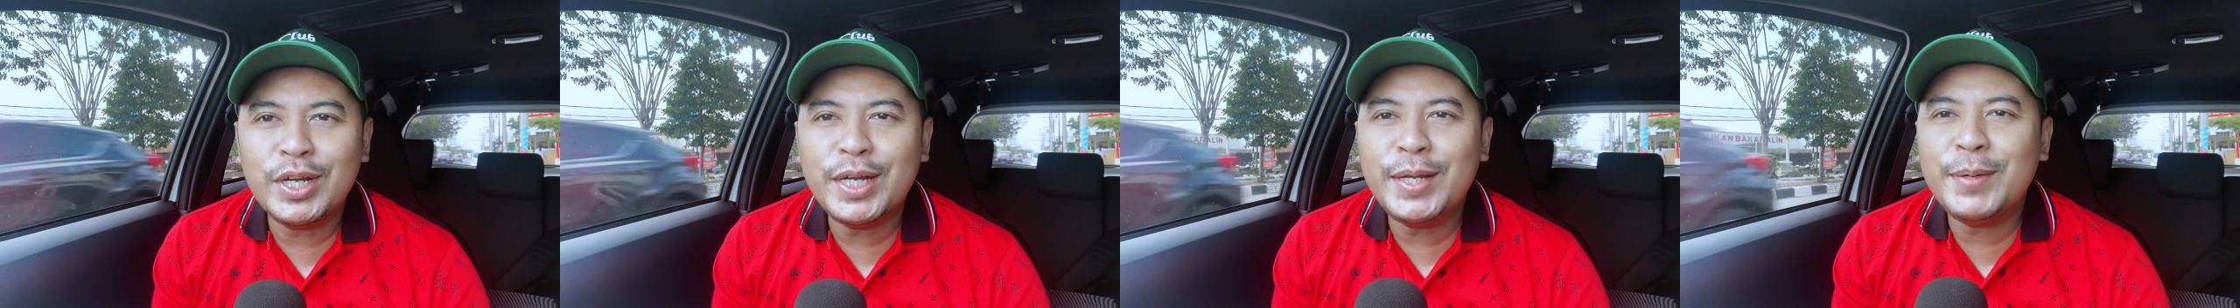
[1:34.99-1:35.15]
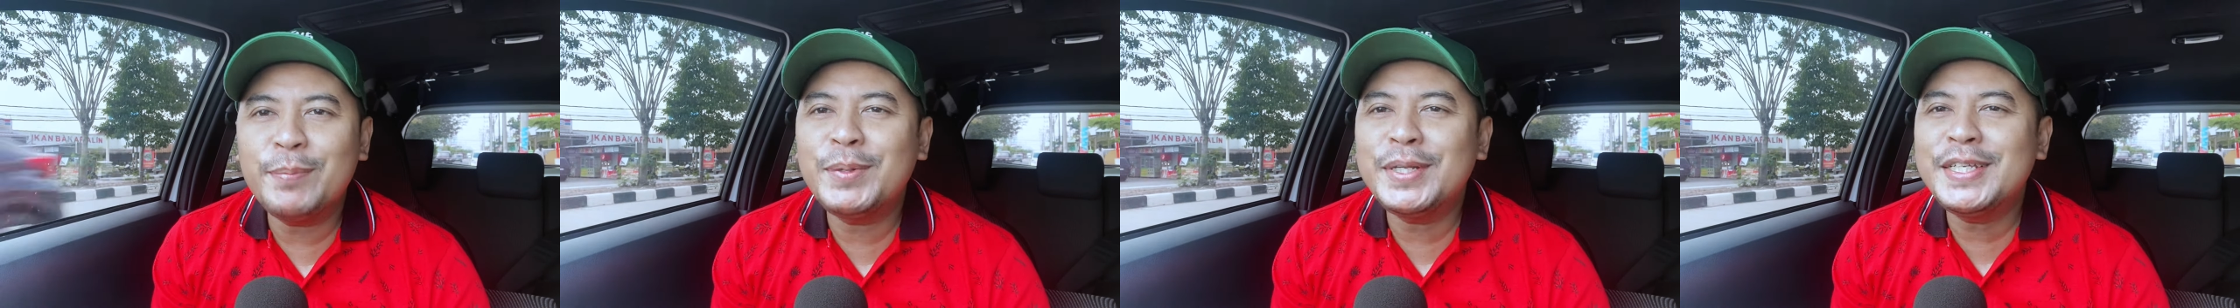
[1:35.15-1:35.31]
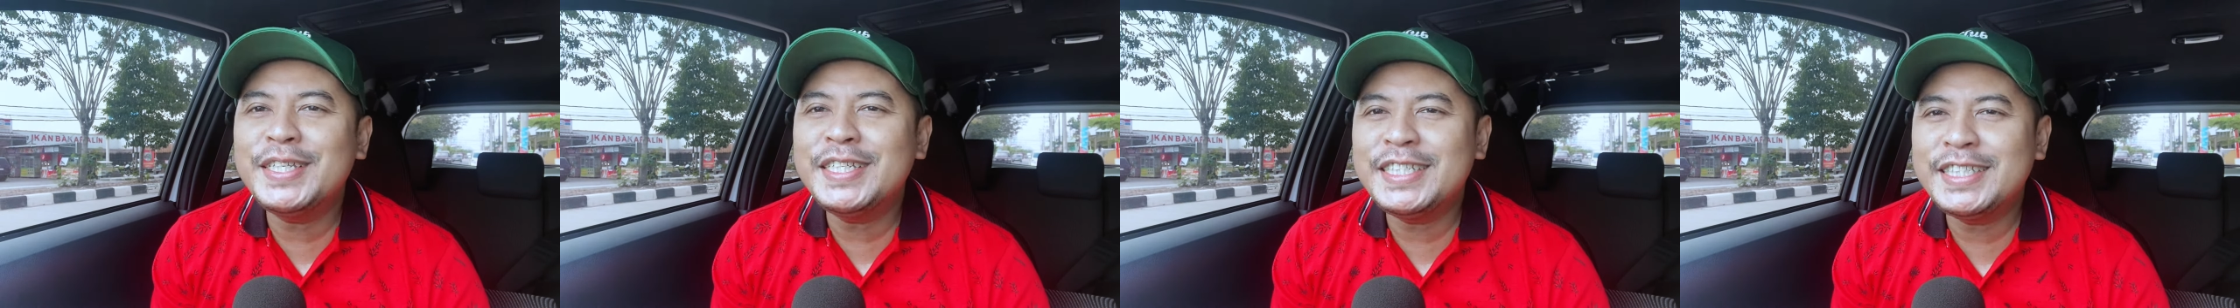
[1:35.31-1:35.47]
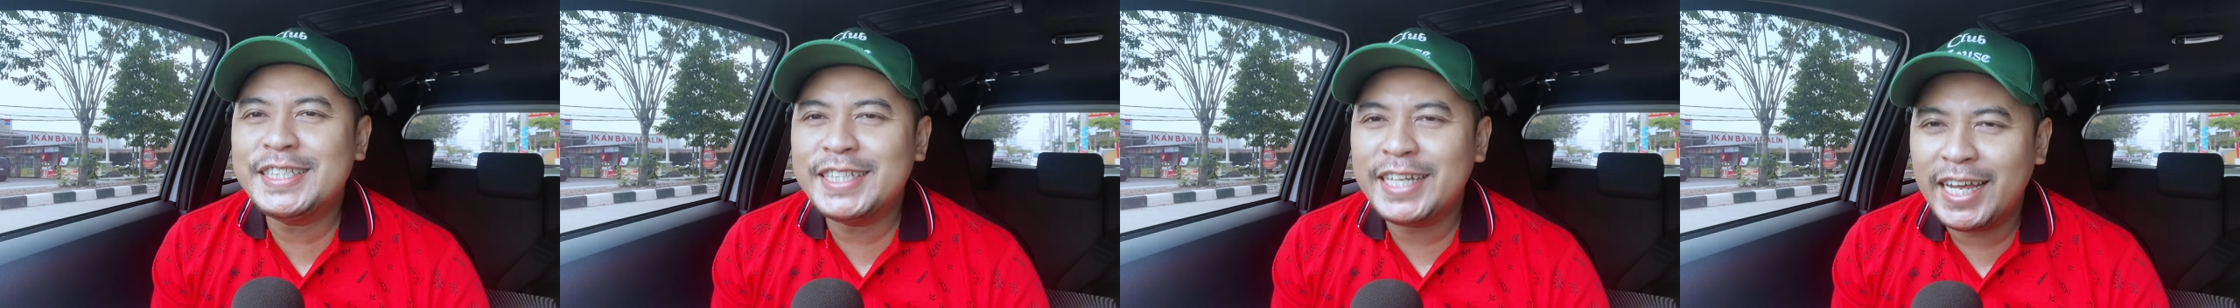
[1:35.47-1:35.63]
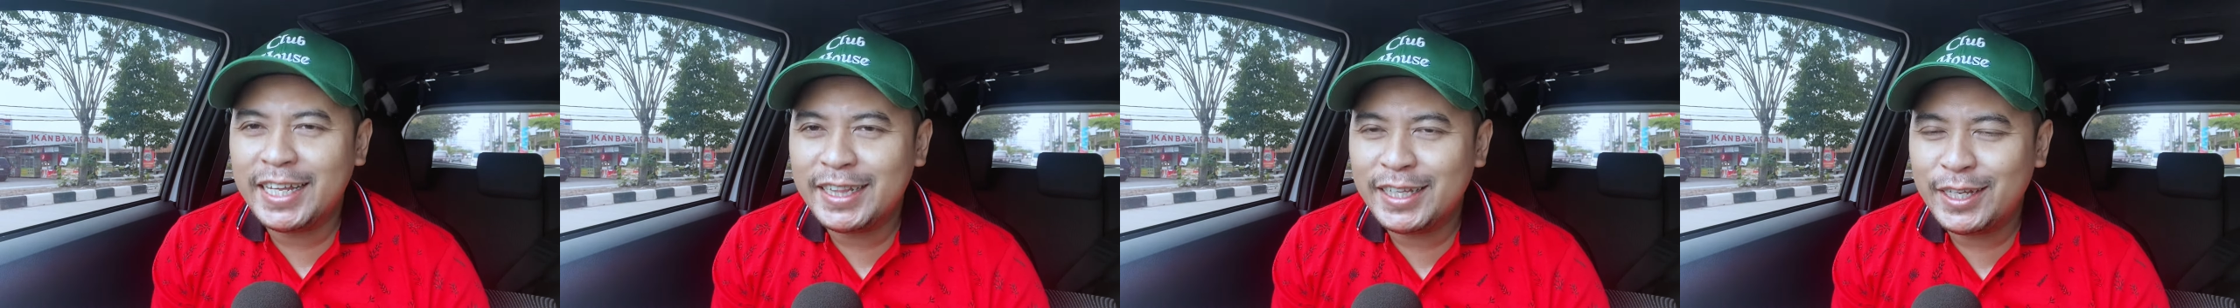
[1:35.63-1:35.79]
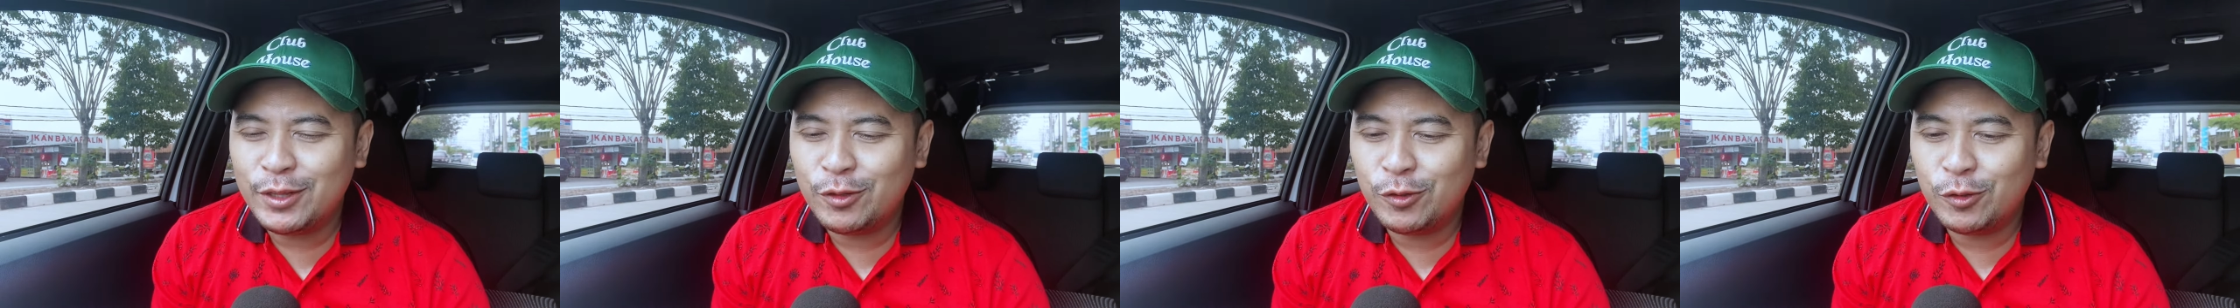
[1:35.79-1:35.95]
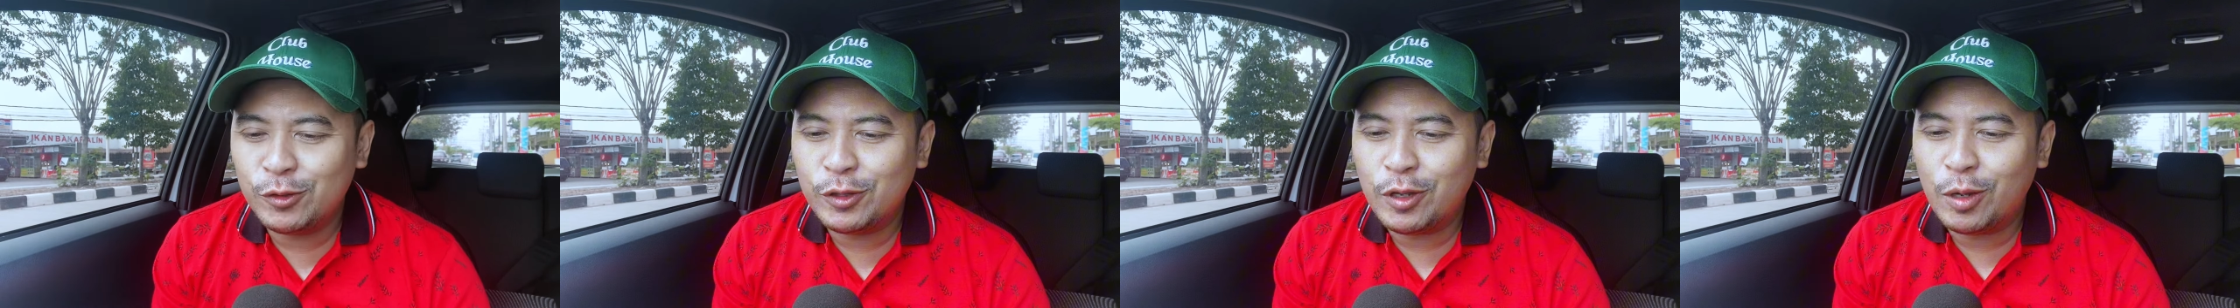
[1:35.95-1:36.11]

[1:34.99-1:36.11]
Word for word: dipencet itu